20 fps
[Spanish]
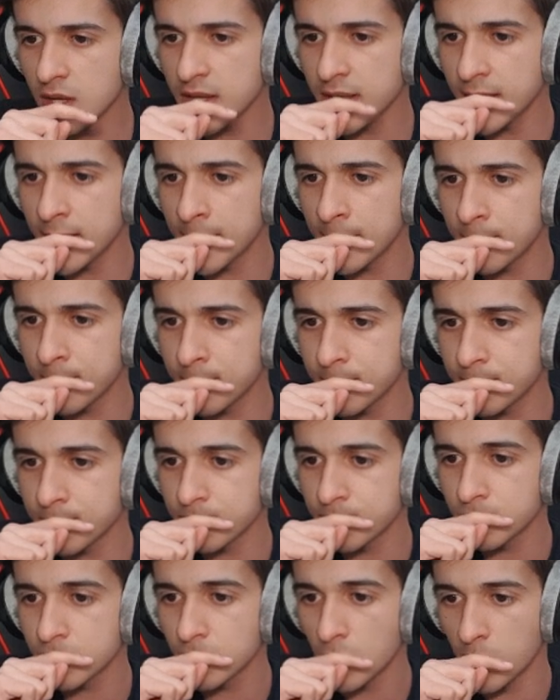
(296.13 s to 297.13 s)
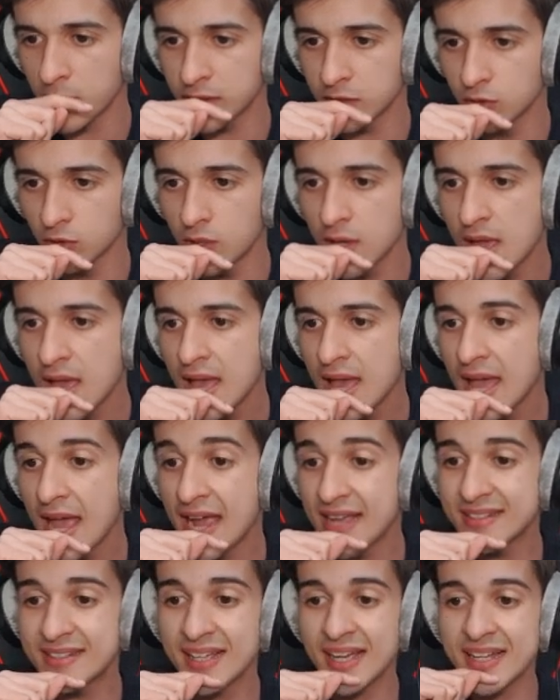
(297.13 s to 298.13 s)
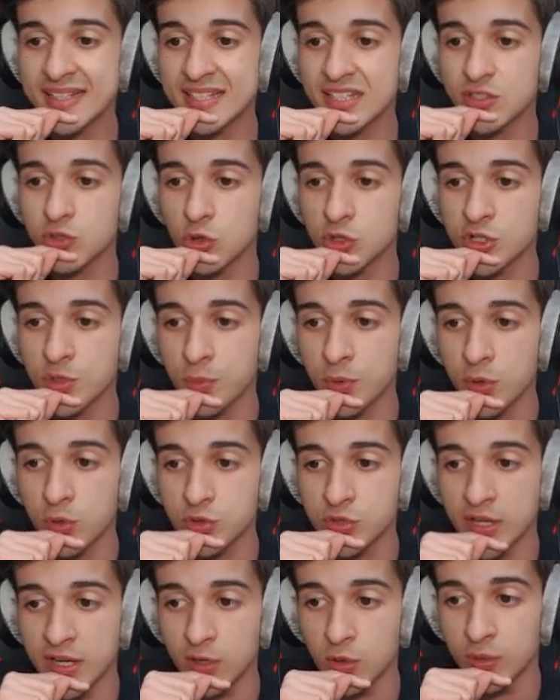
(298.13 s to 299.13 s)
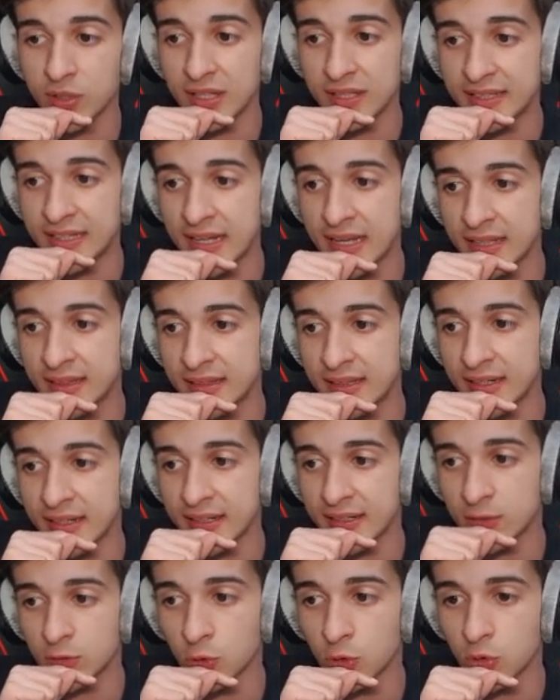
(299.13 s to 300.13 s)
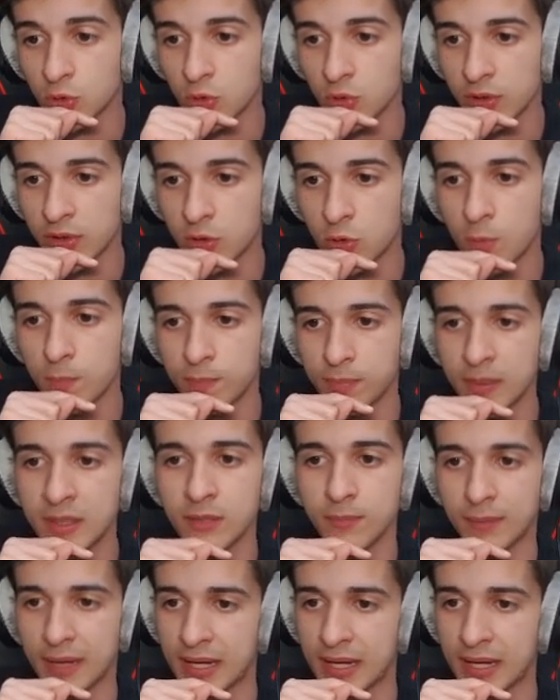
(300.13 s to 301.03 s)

Eh, un momento. Este gacha solo se puede usar con el ticket de retorno de completo.